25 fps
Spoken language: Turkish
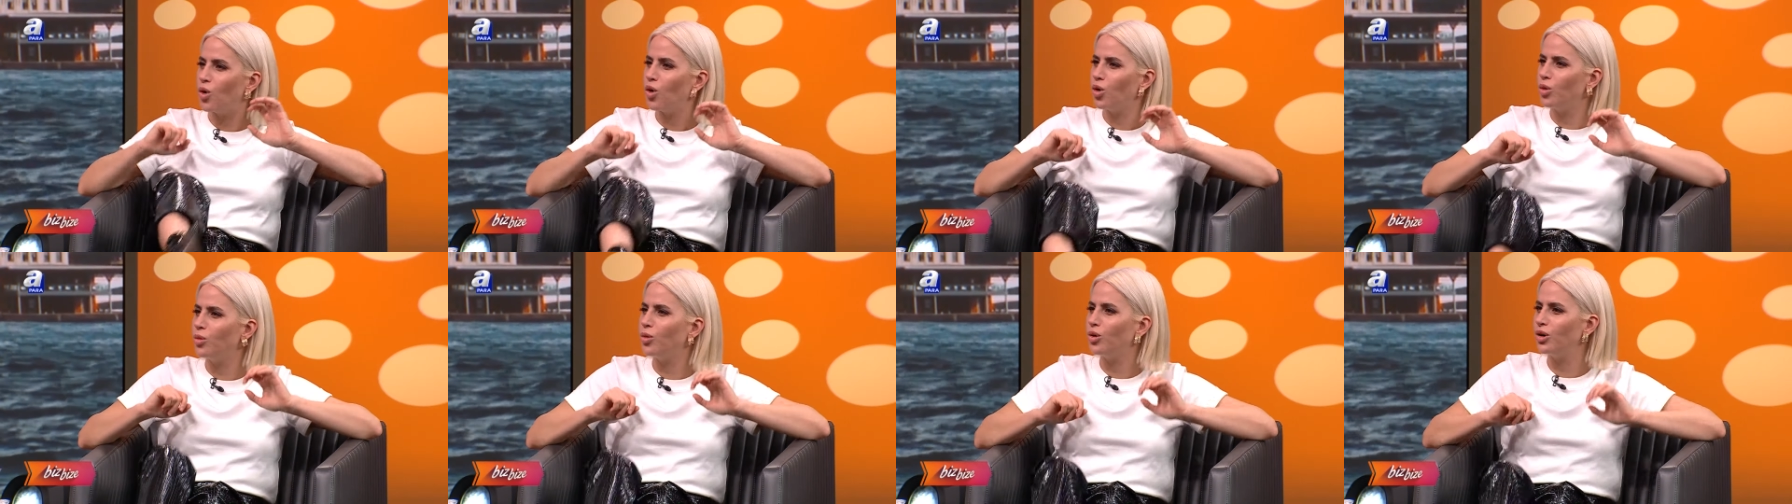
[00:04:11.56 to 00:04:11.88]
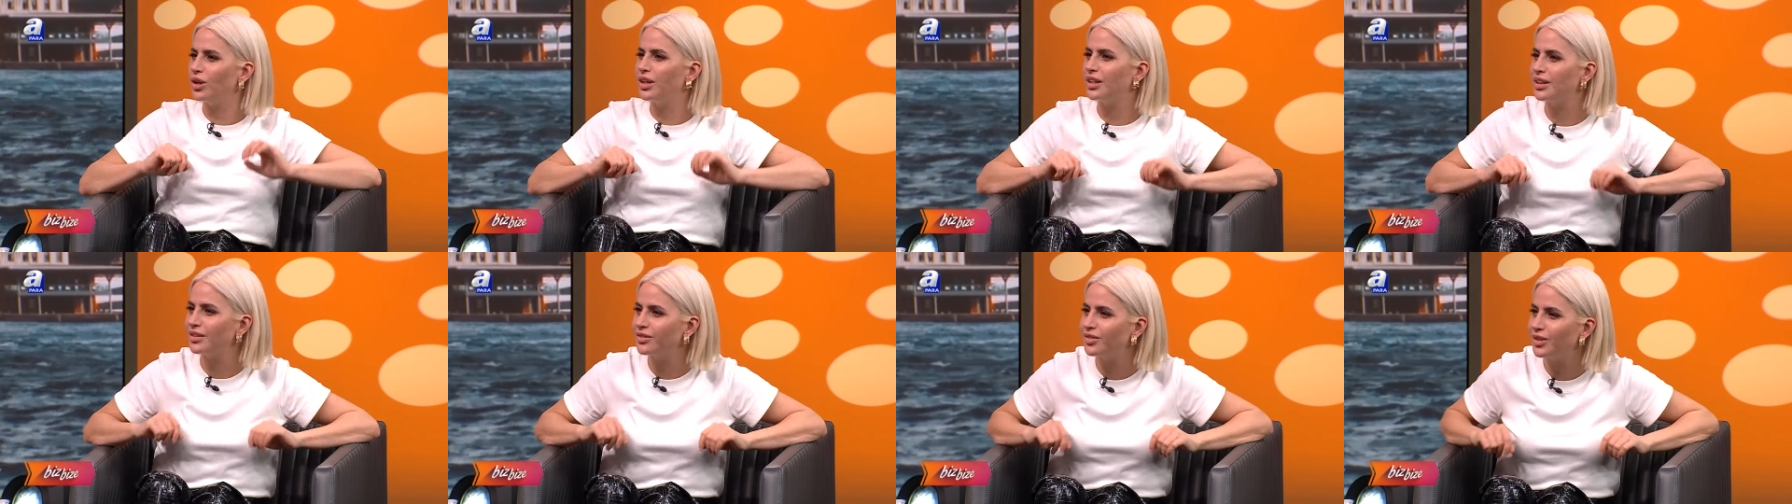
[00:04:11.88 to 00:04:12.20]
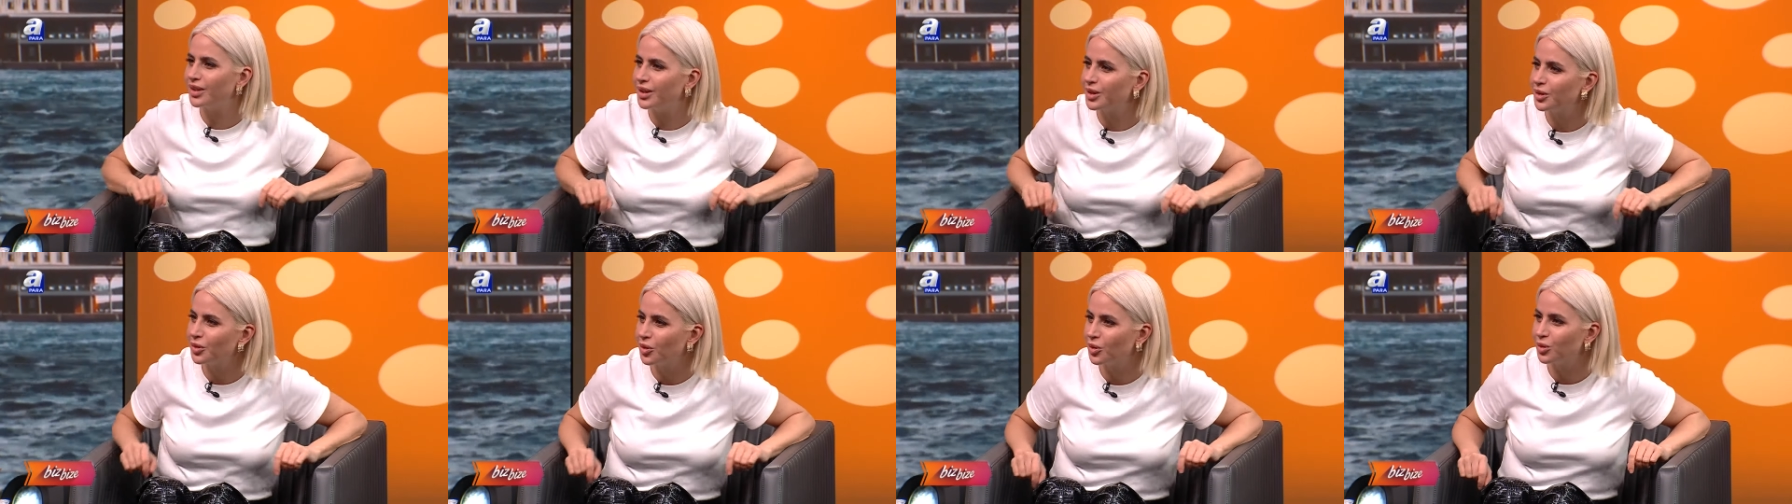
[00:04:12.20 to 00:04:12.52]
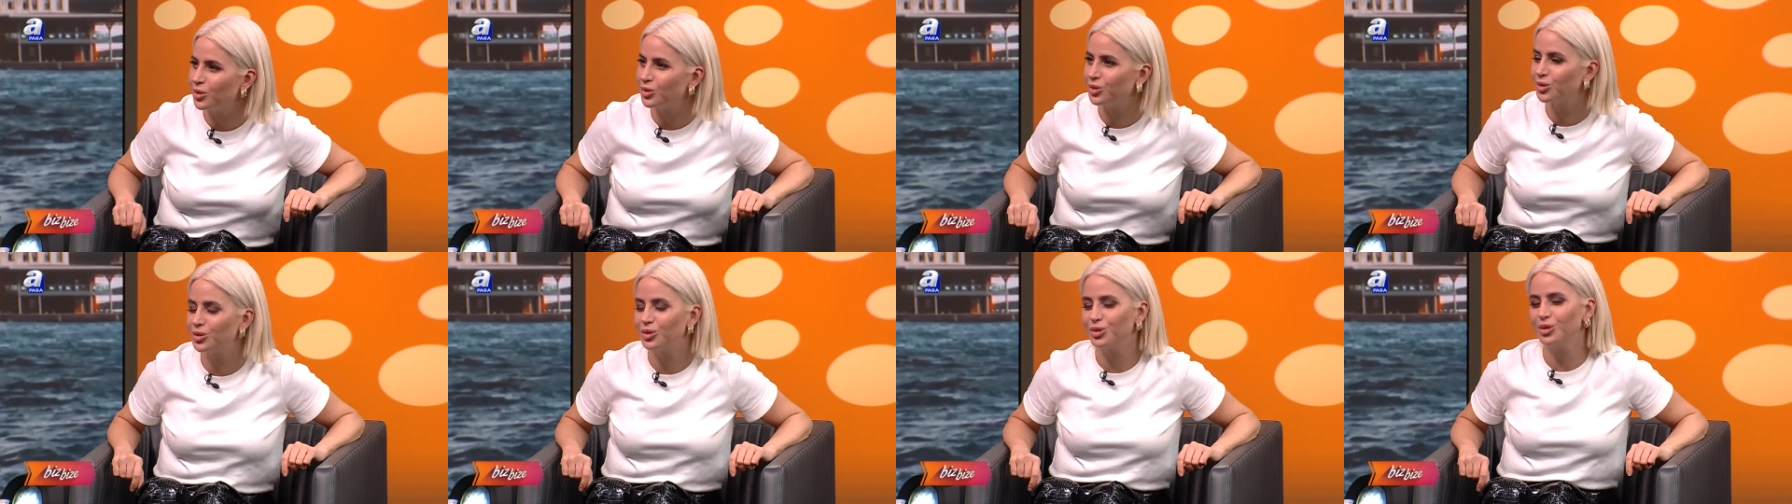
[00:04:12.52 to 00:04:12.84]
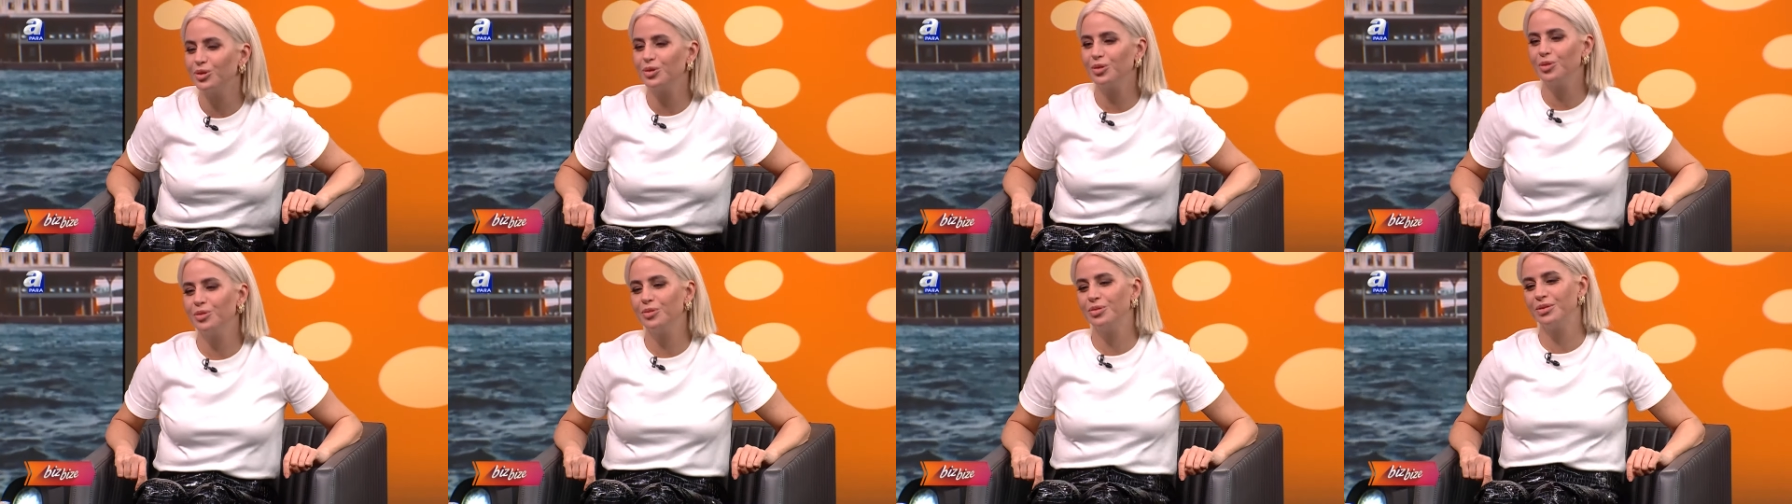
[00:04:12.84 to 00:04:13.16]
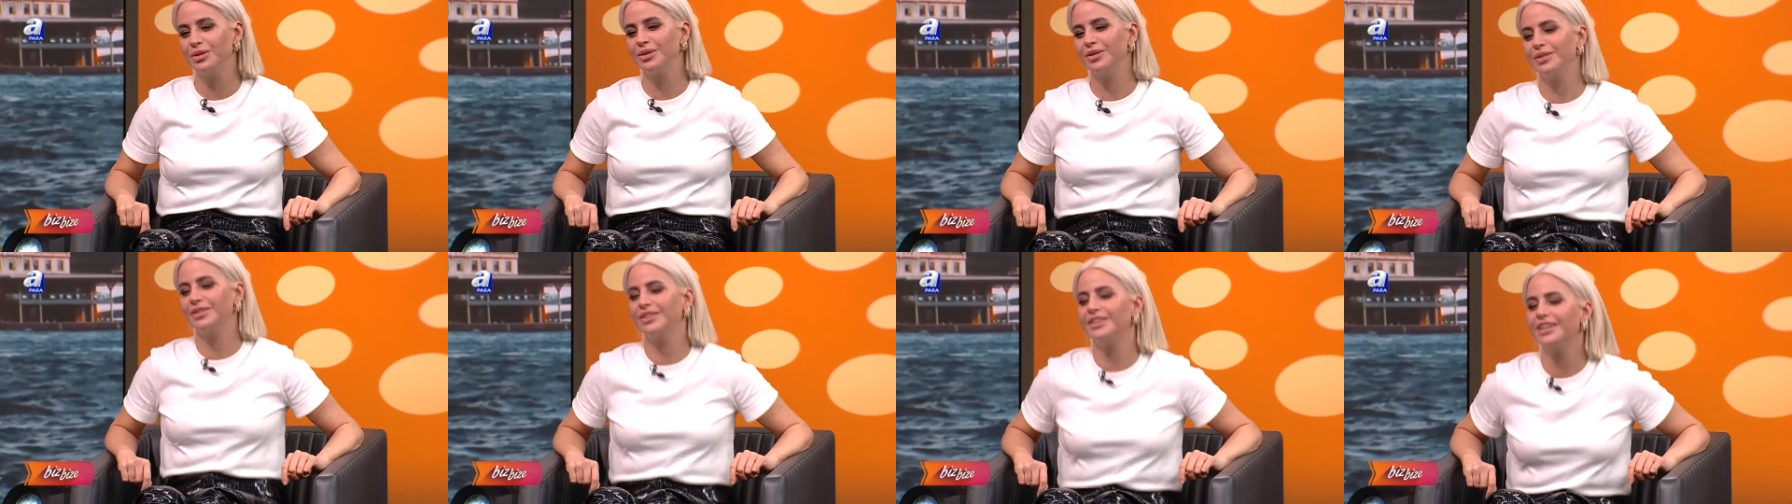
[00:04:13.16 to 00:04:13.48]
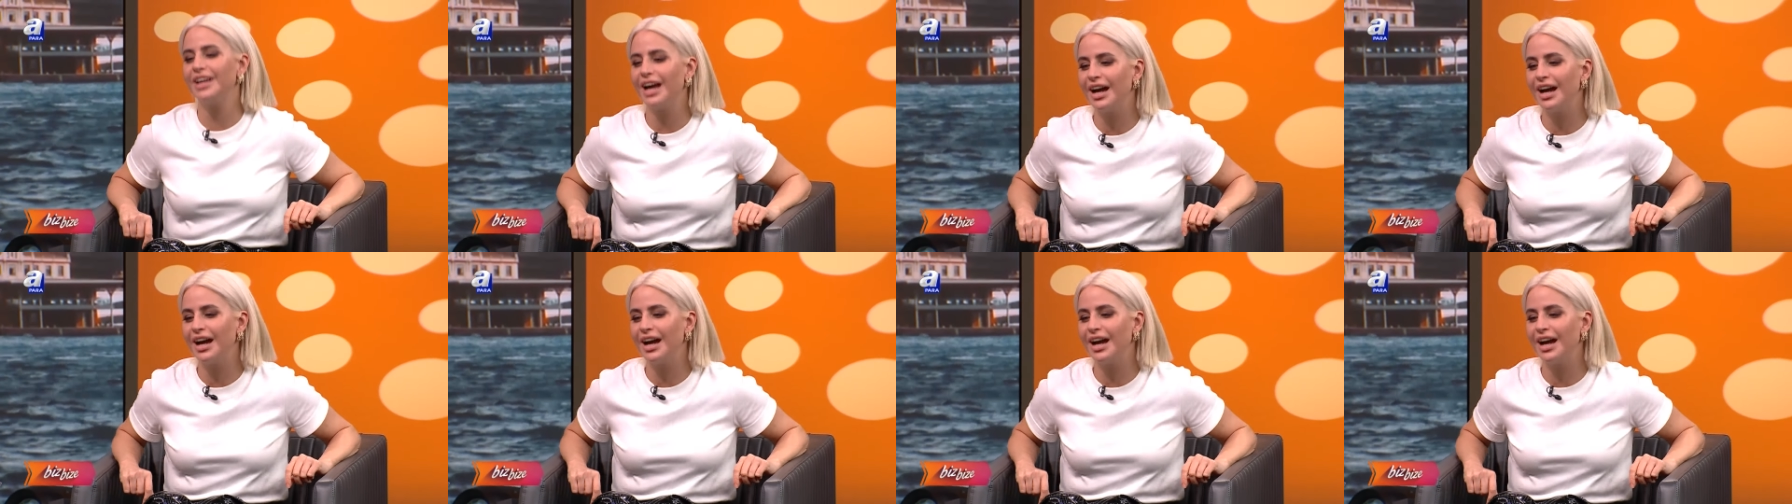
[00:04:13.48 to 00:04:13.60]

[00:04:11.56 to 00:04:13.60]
kovboyların falan olduğu bir